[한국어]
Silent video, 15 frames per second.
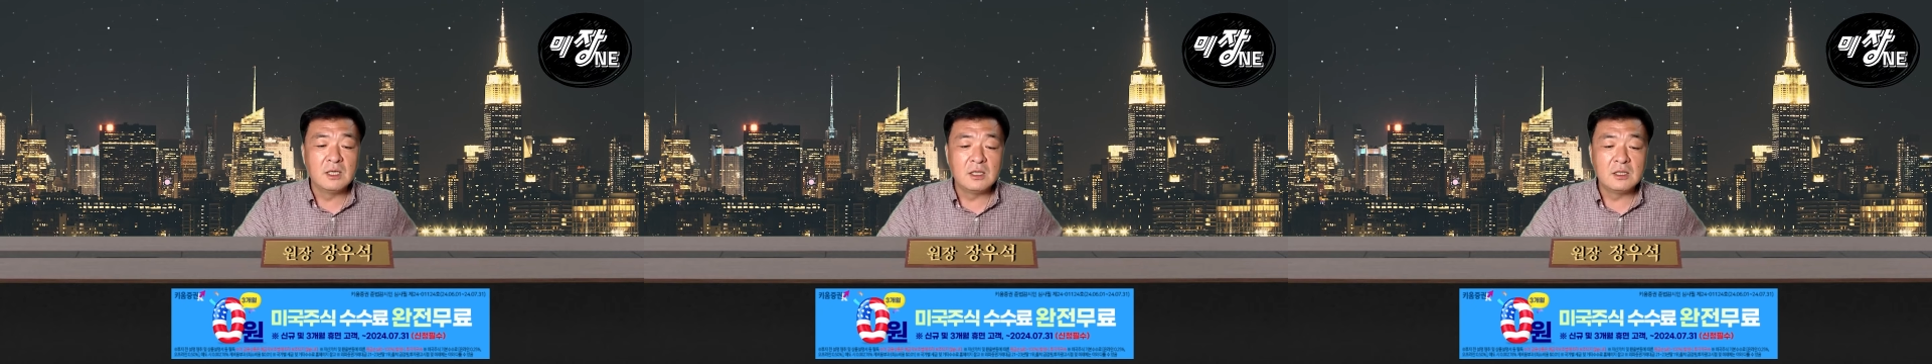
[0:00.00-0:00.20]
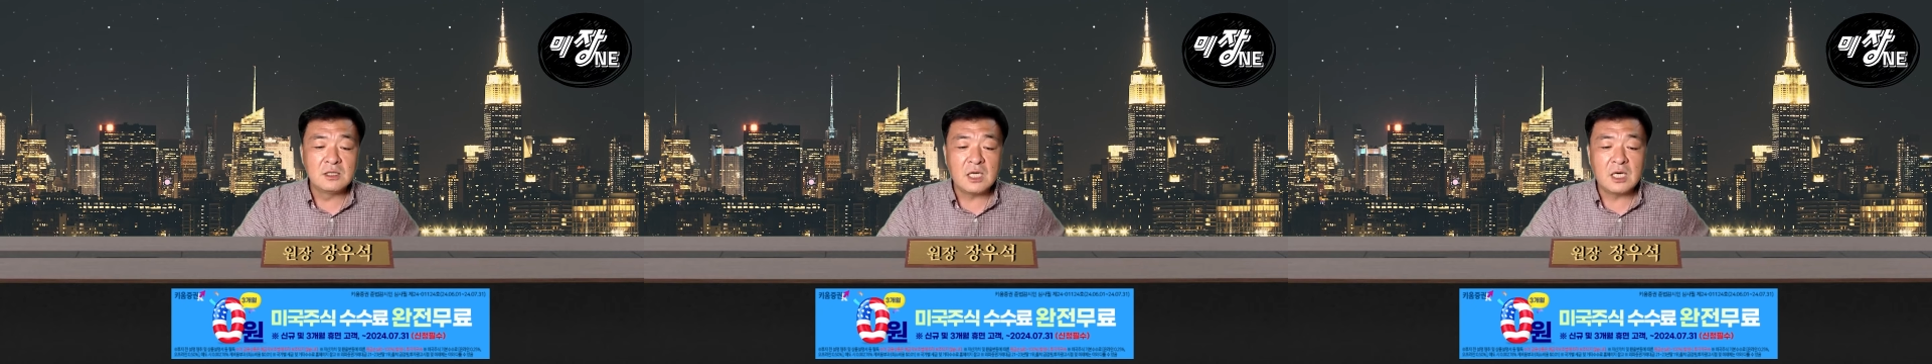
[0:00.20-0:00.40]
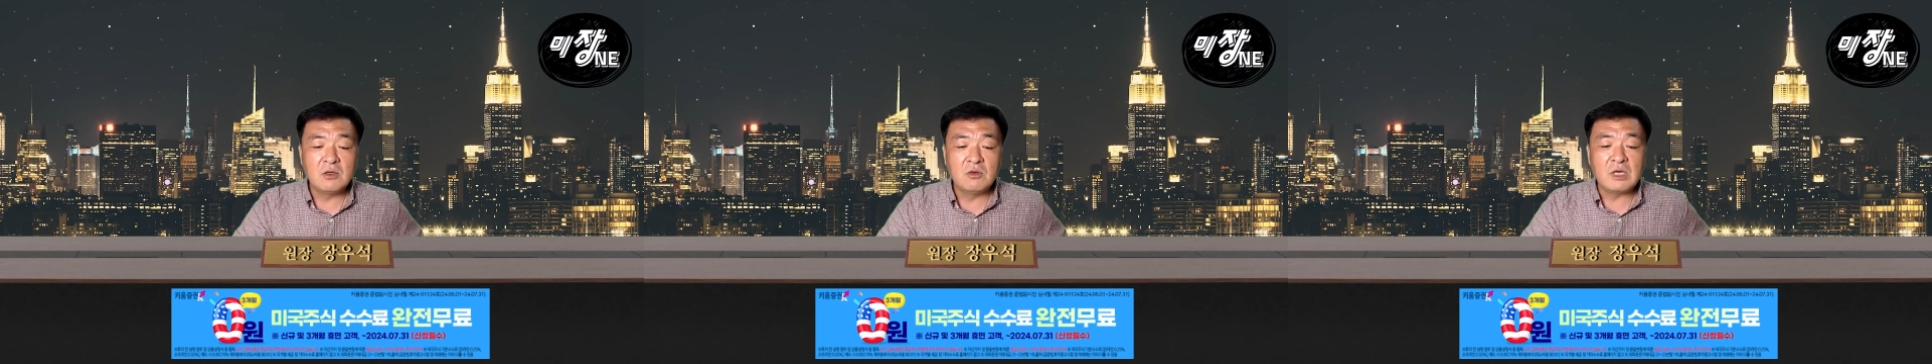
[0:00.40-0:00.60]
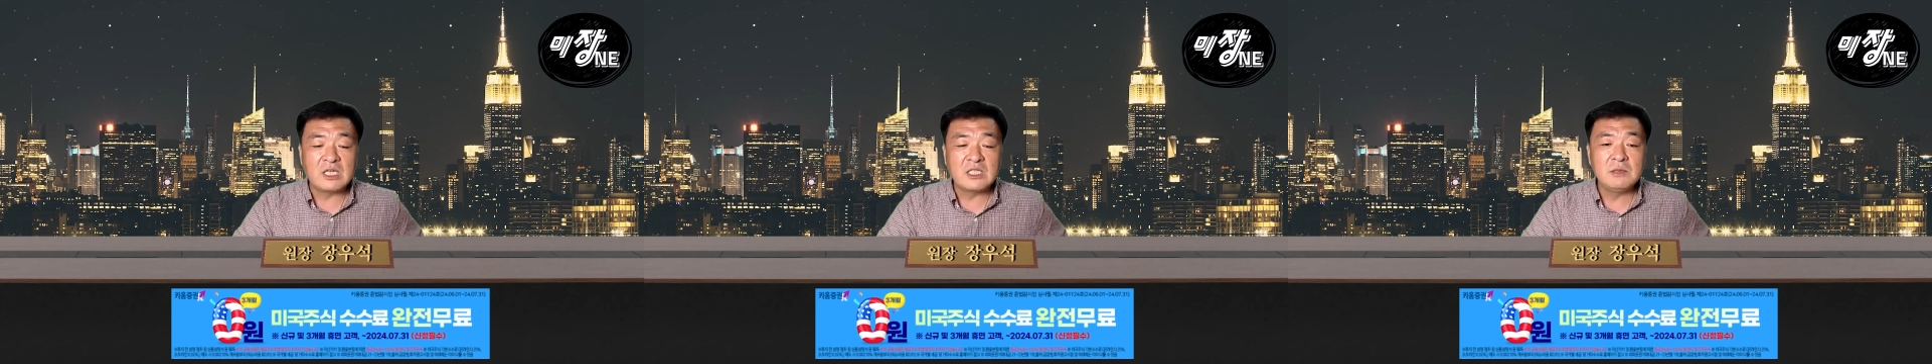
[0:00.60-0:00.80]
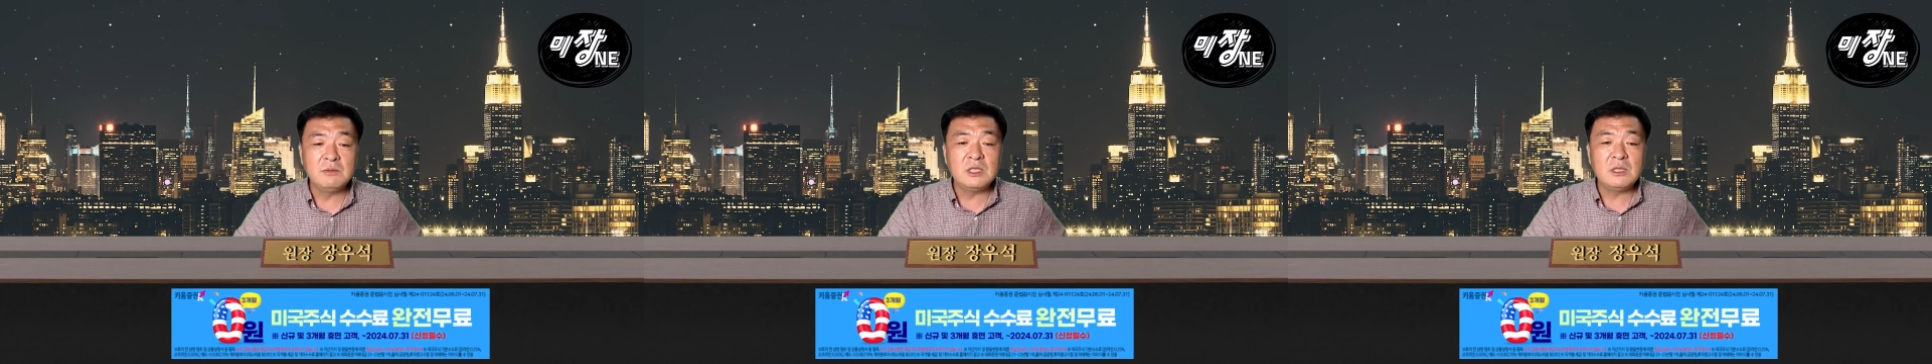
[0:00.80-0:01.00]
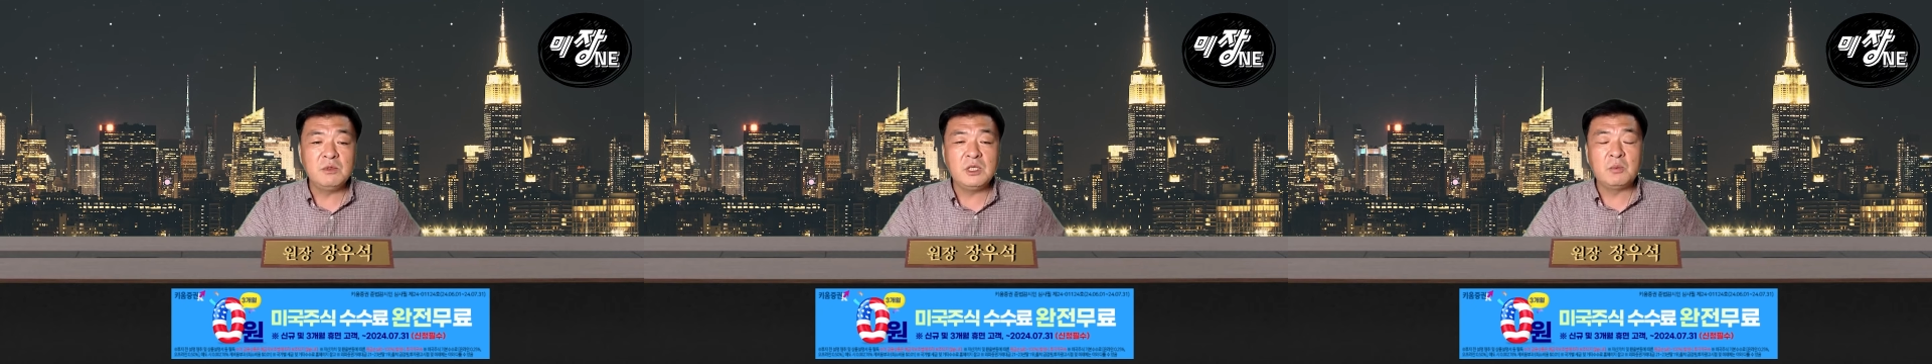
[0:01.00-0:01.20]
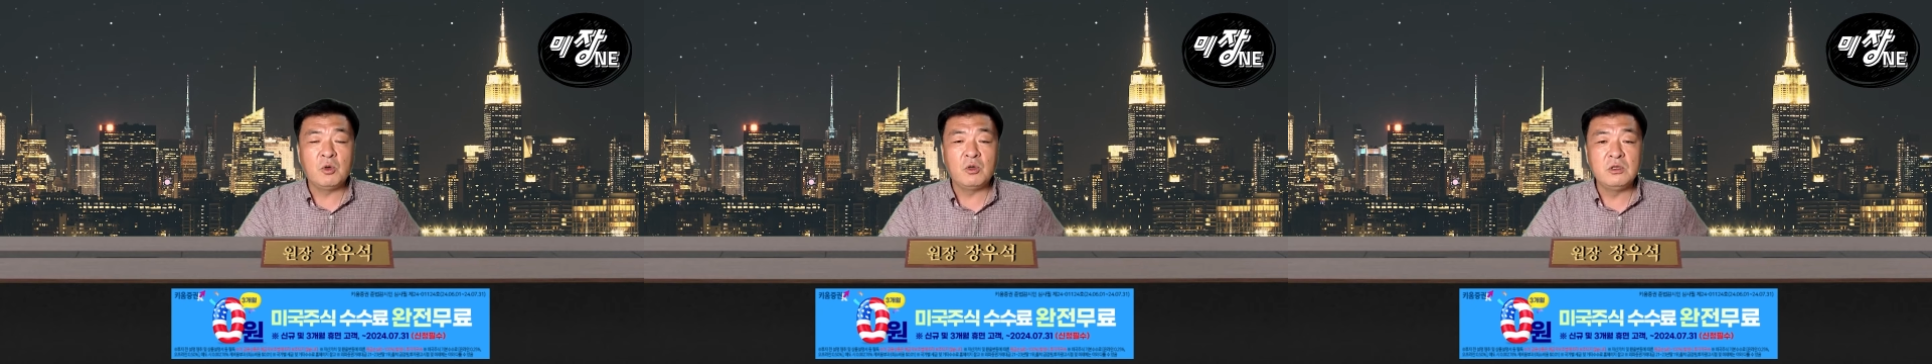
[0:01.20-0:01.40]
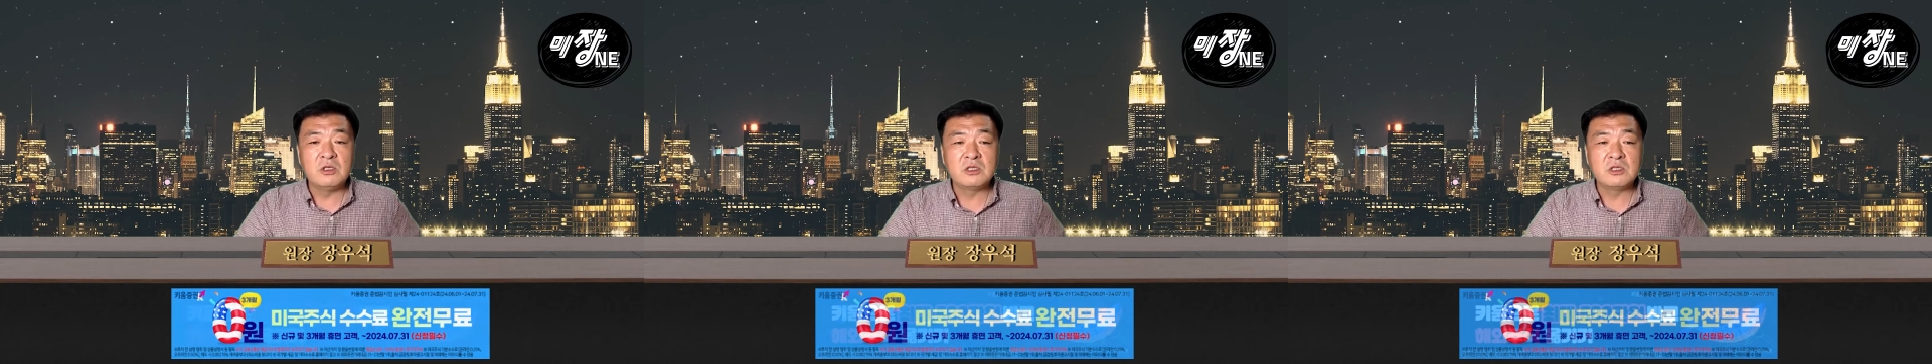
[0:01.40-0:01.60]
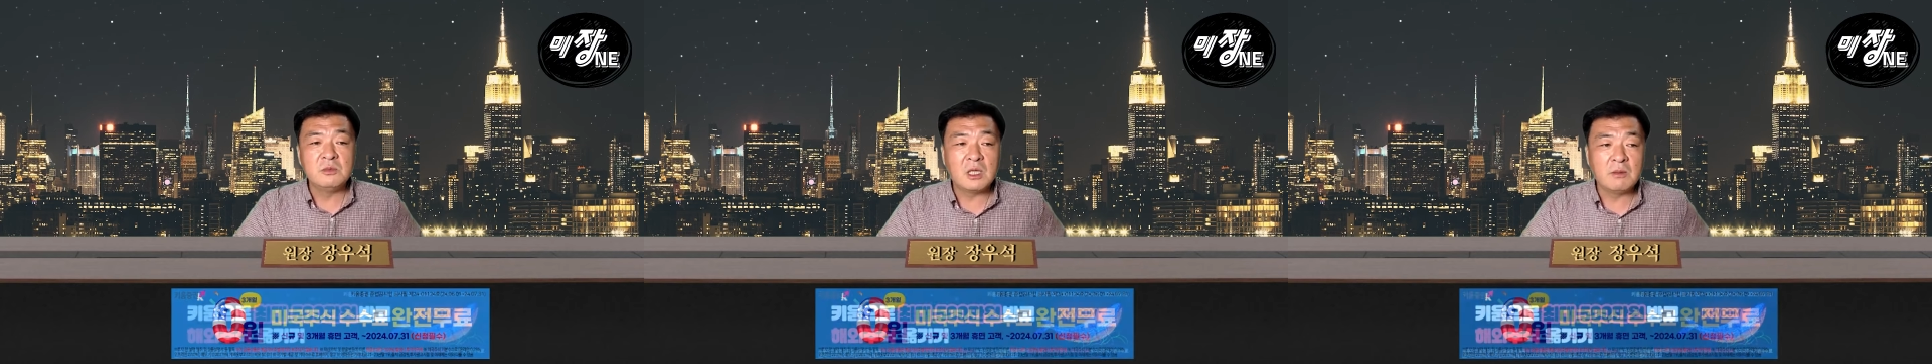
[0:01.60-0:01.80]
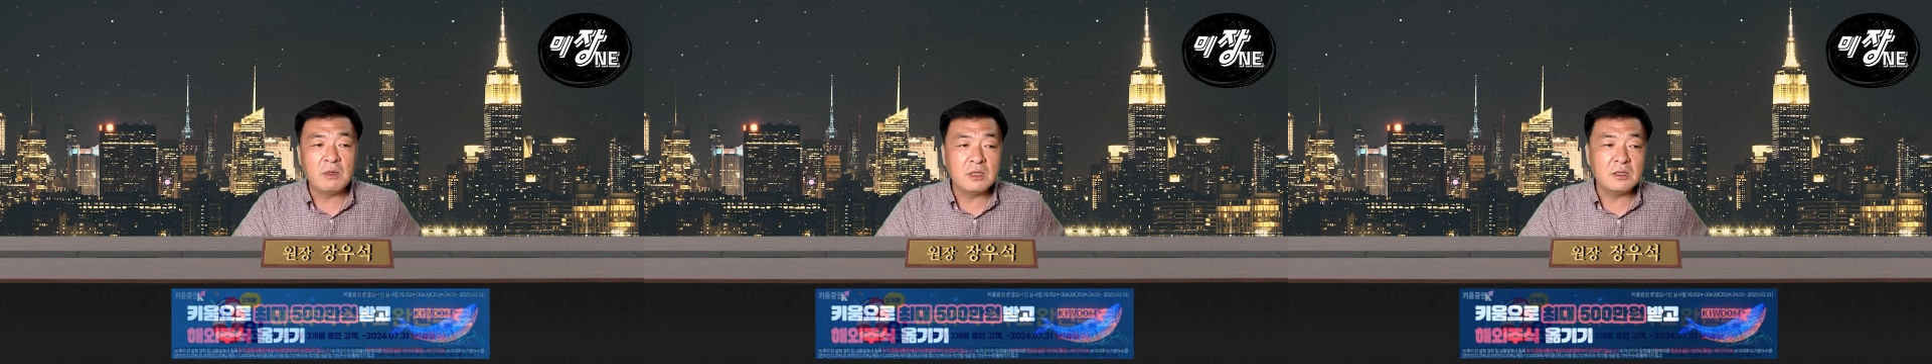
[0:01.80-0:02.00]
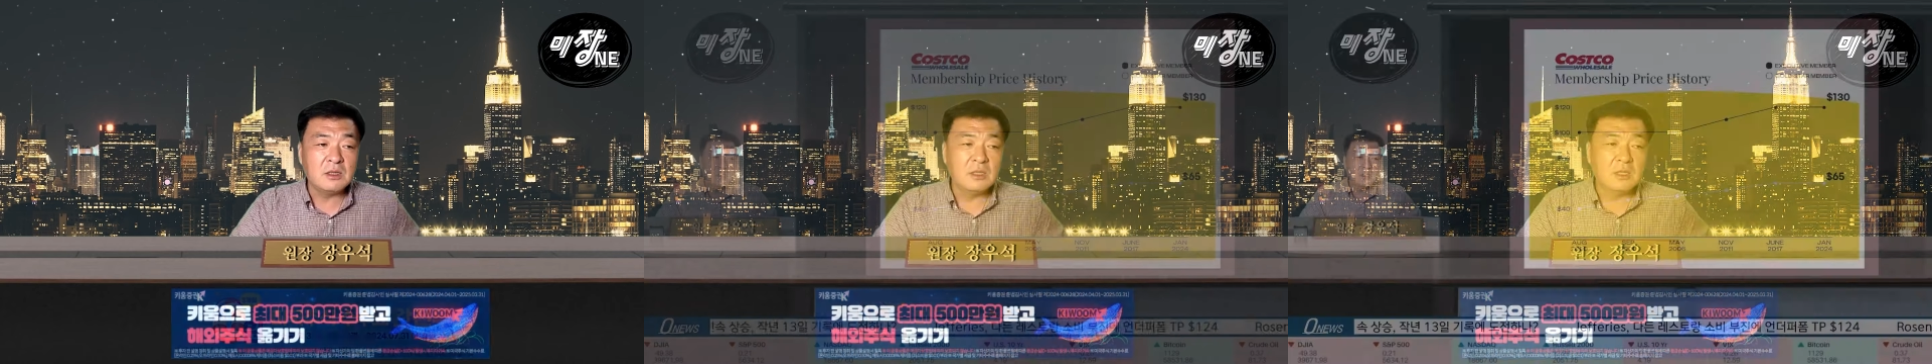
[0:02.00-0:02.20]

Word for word: 자, 그리고 아침에도 미리 보여드렸습니다만,